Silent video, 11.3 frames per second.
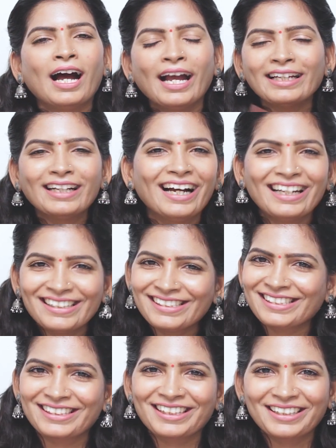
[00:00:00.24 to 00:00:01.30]
ஹாய் காய்ஸ்
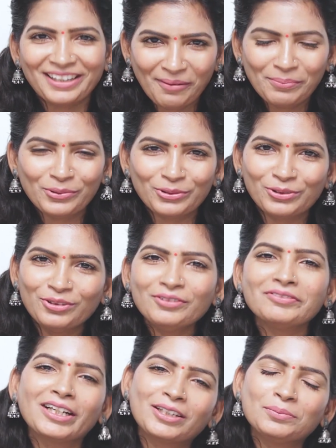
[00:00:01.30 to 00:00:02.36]
நான் போகோ
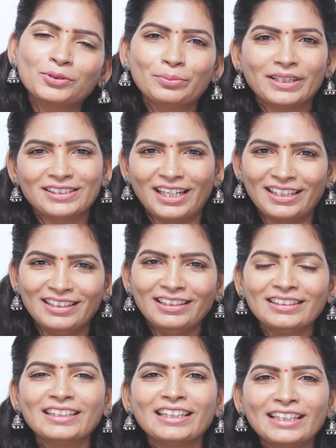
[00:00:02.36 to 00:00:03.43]
வெல்கம் டு மை
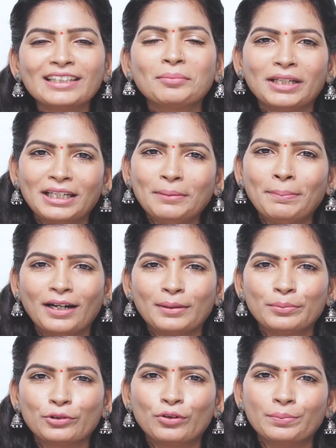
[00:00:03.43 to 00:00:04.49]
சேனல் இன்றைக்கி நம்ம என்ன
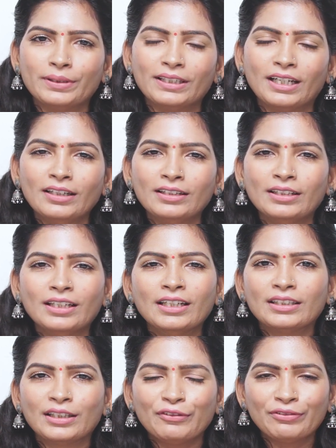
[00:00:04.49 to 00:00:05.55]
பார்க்க போகிறோம் அப்படின்னா
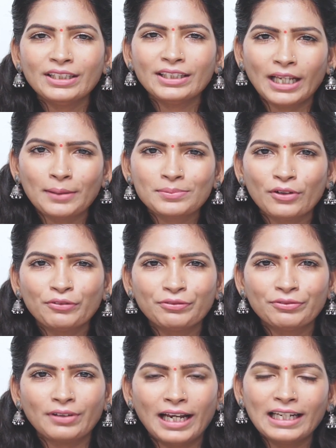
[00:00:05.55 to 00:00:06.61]
டிஃப்ரெண்ட் டைப்ஸ் ஆஃப்
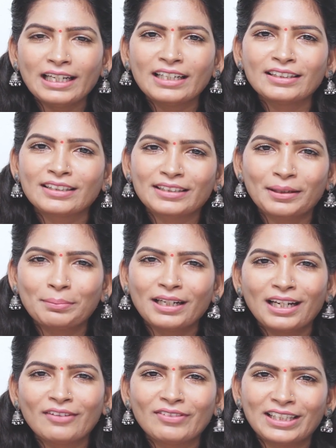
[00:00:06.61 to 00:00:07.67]
ஐலைனர்
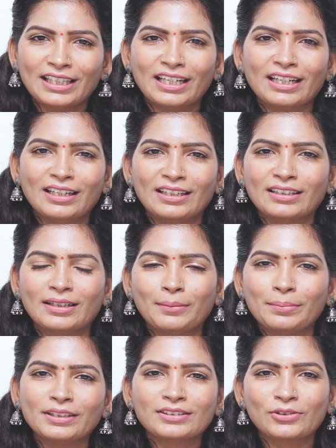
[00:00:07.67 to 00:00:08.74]
எப்படியெல்லாம் வைக்கலாம்
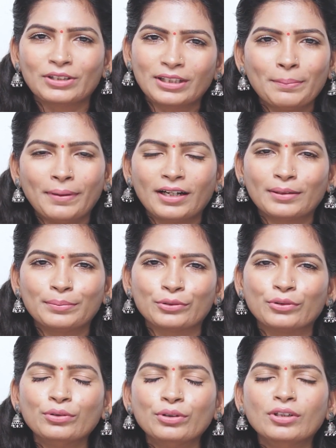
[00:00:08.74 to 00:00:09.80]
அப்படின்னு சொல்லி தான் பார்க்க
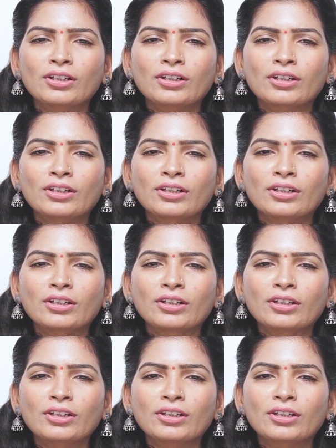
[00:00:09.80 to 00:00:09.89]
போகிறோம்